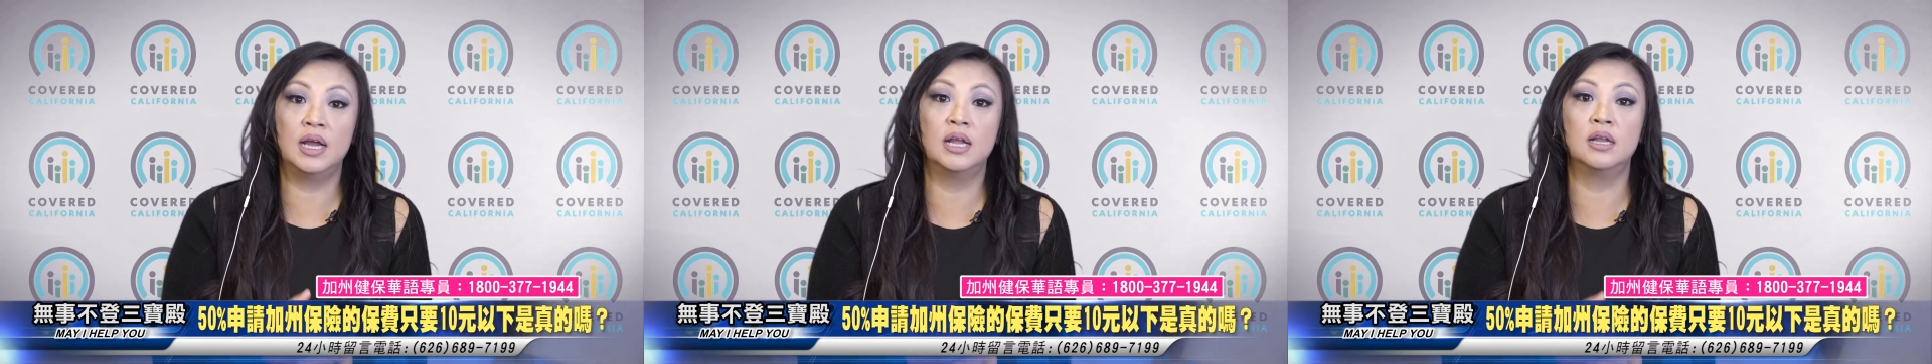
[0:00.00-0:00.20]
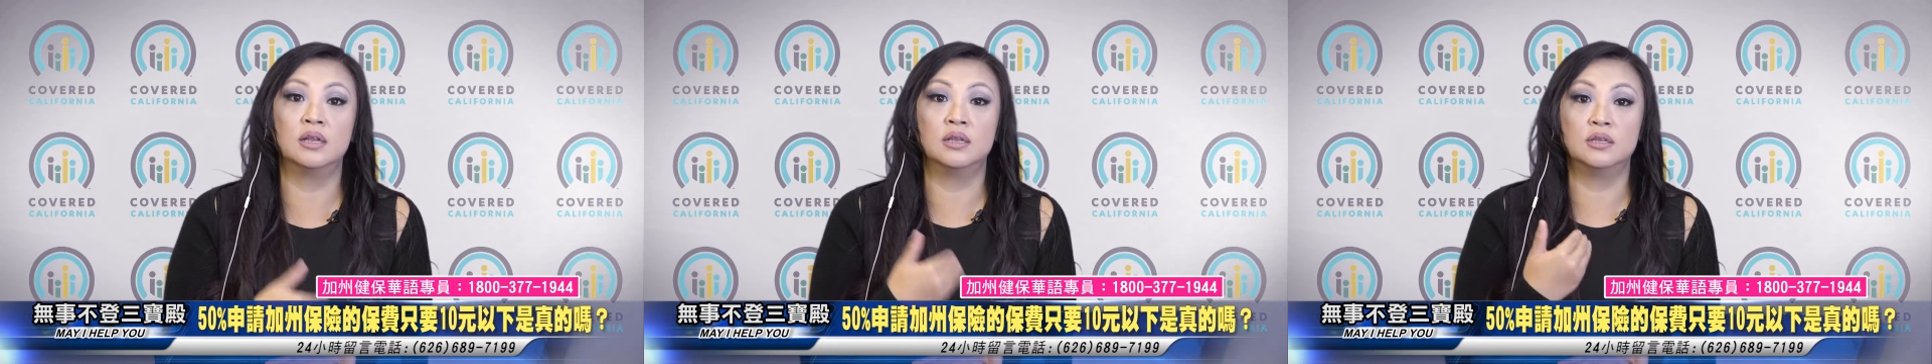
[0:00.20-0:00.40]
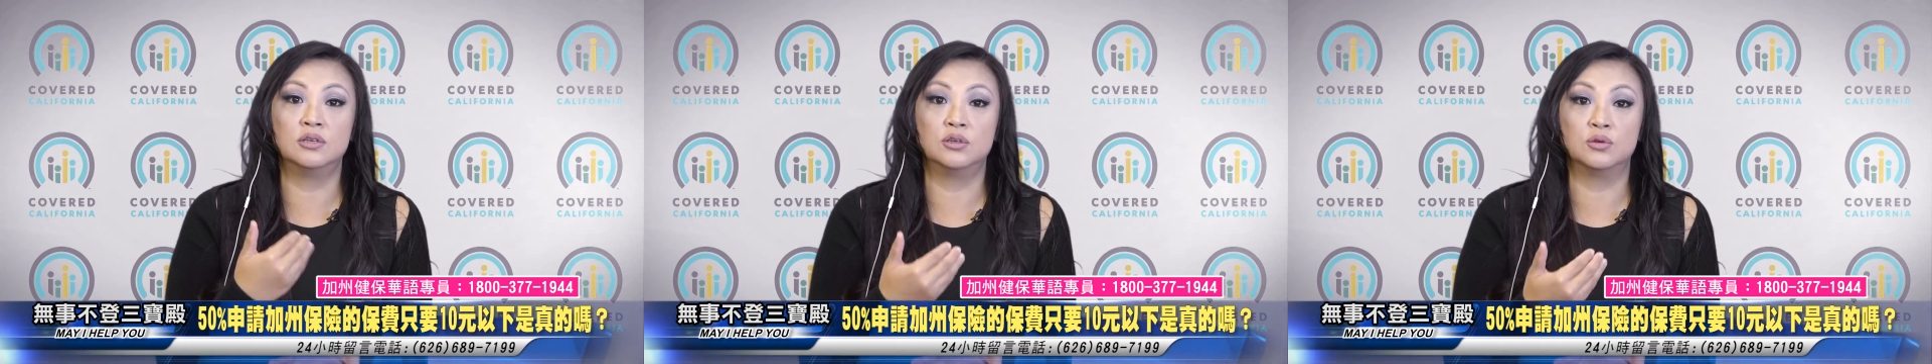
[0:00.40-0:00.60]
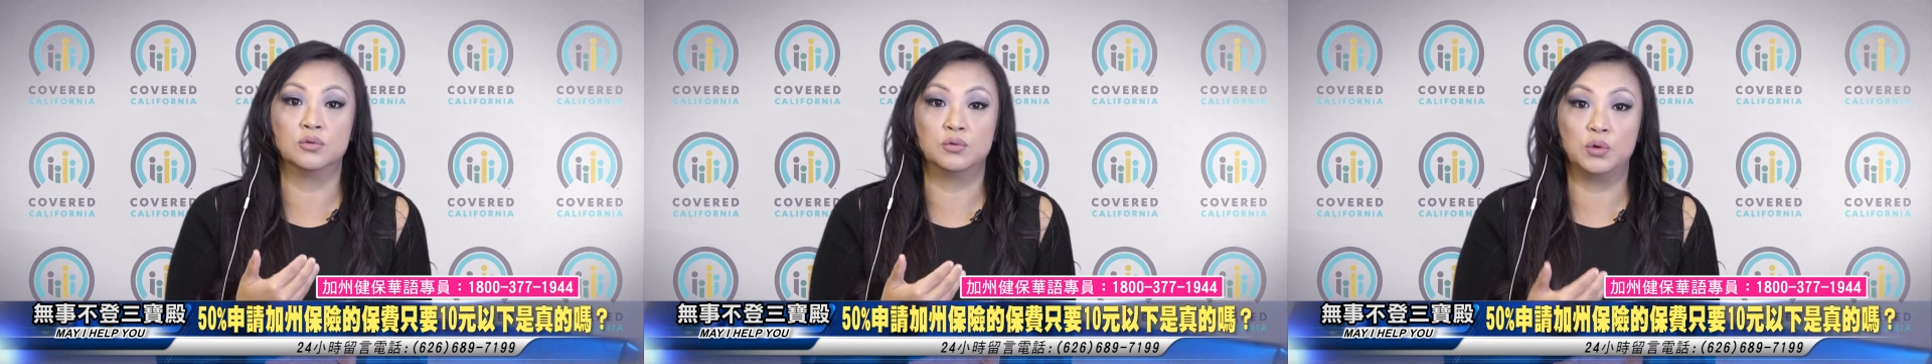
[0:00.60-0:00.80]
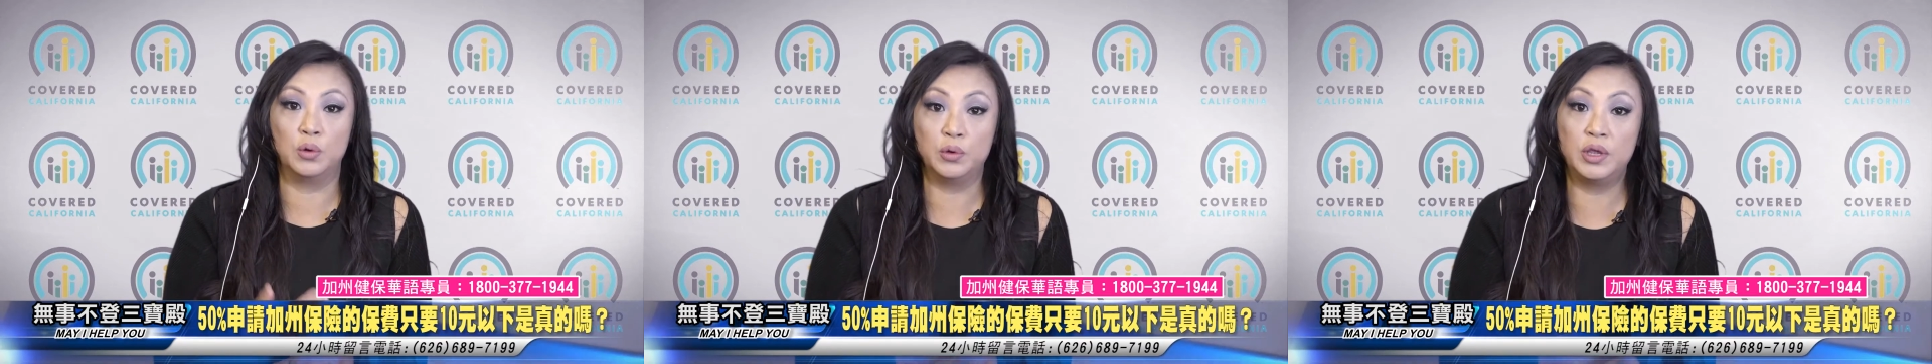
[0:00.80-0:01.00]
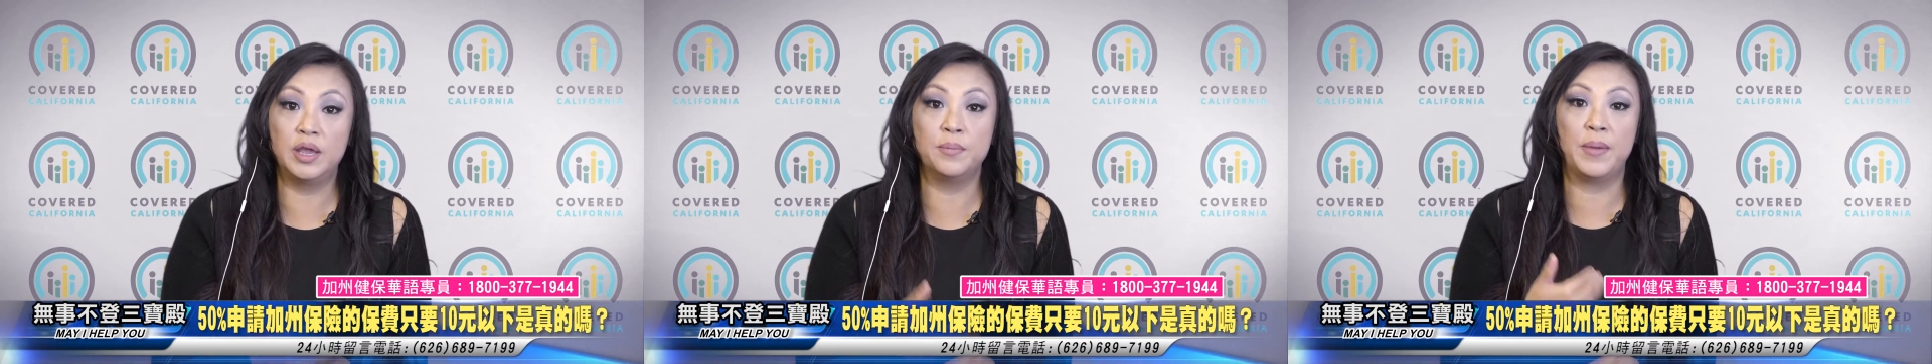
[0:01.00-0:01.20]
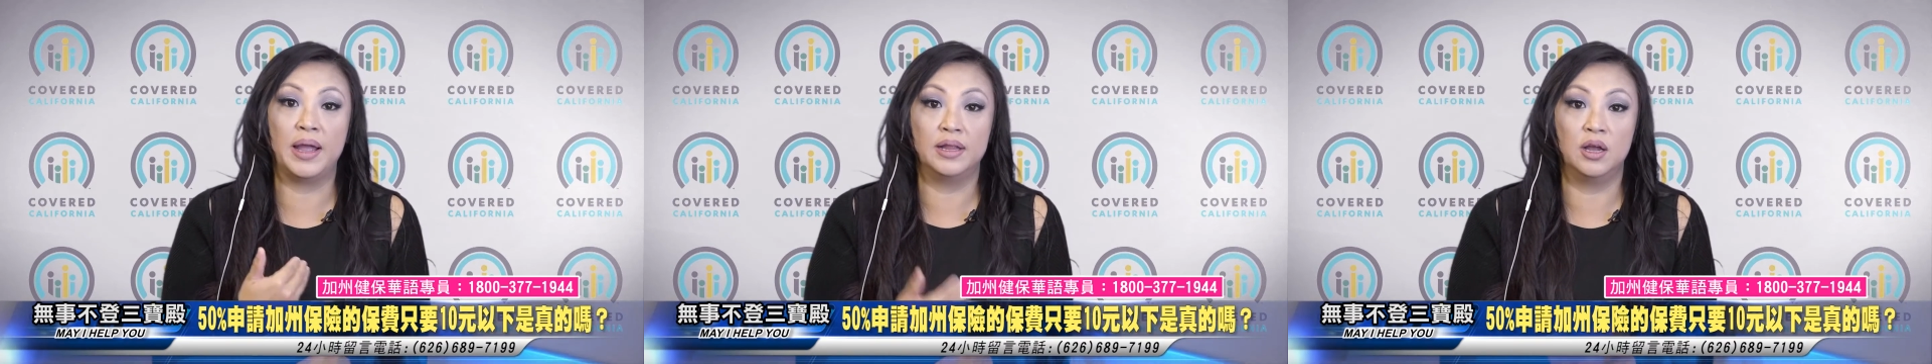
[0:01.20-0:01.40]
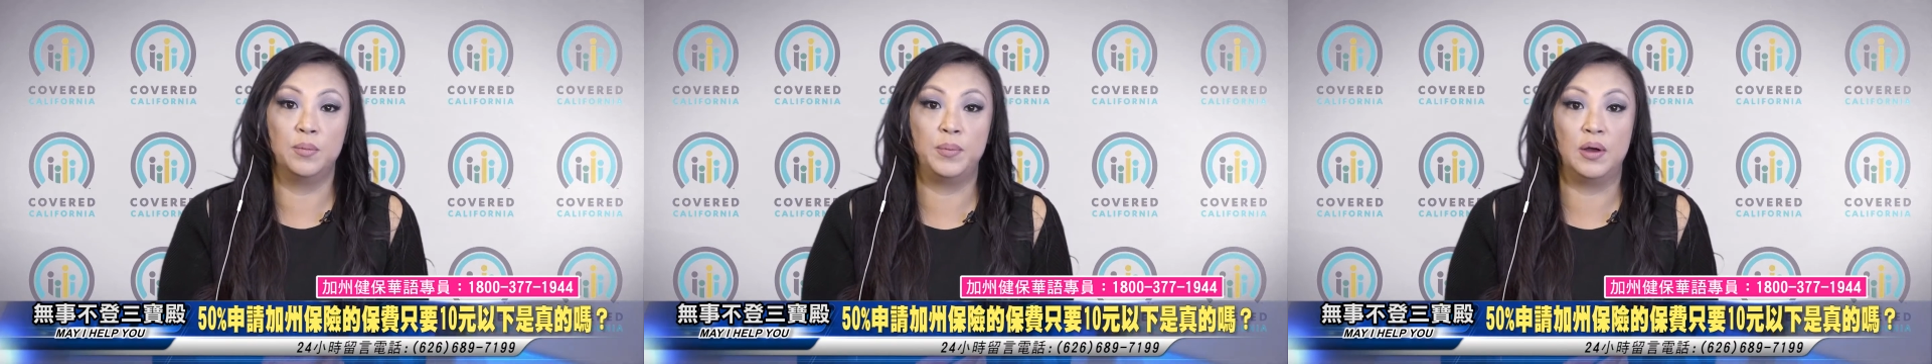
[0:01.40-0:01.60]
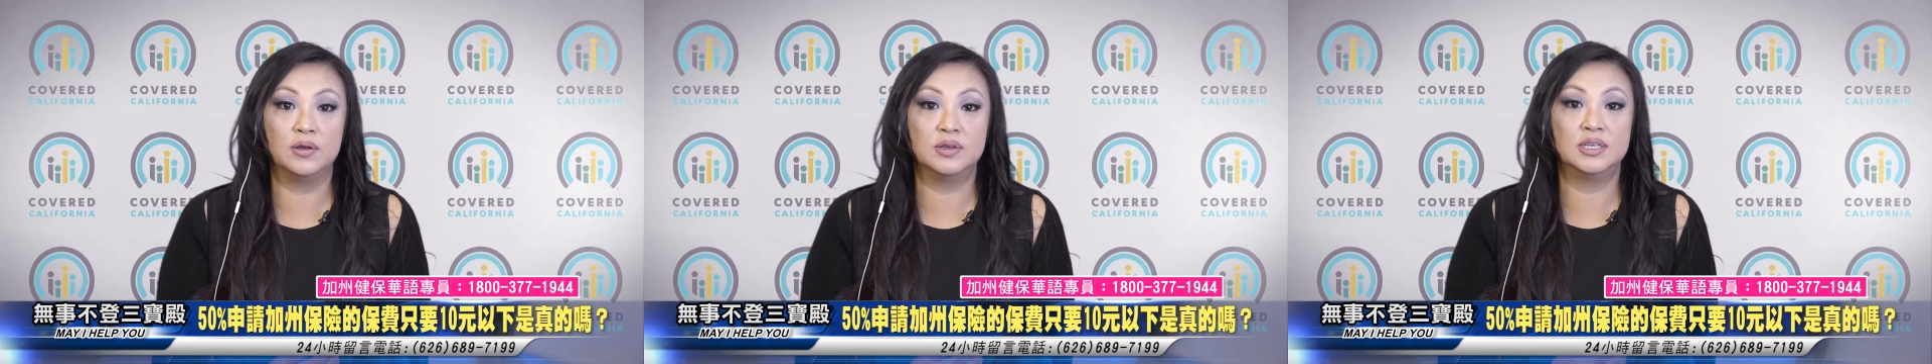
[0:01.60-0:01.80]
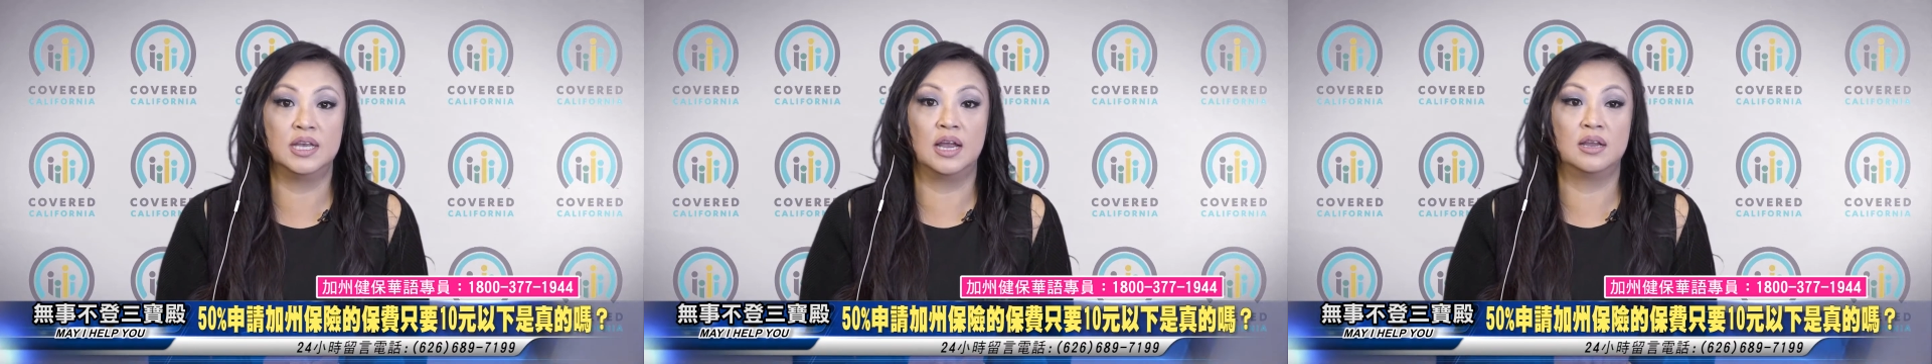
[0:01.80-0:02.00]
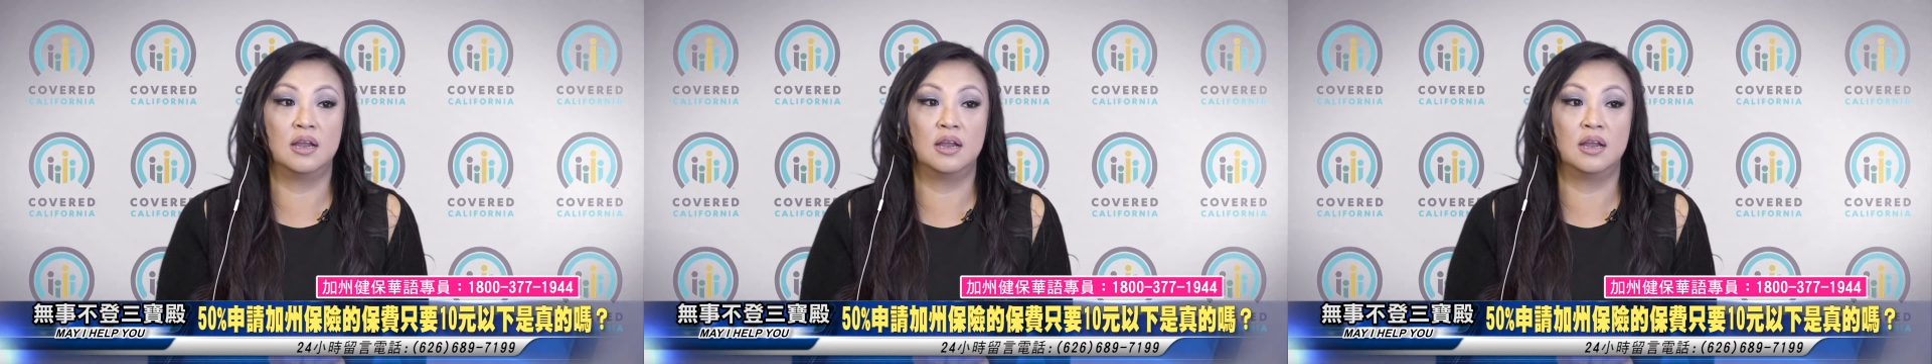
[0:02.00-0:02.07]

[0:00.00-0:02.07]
更就是容易买到保险，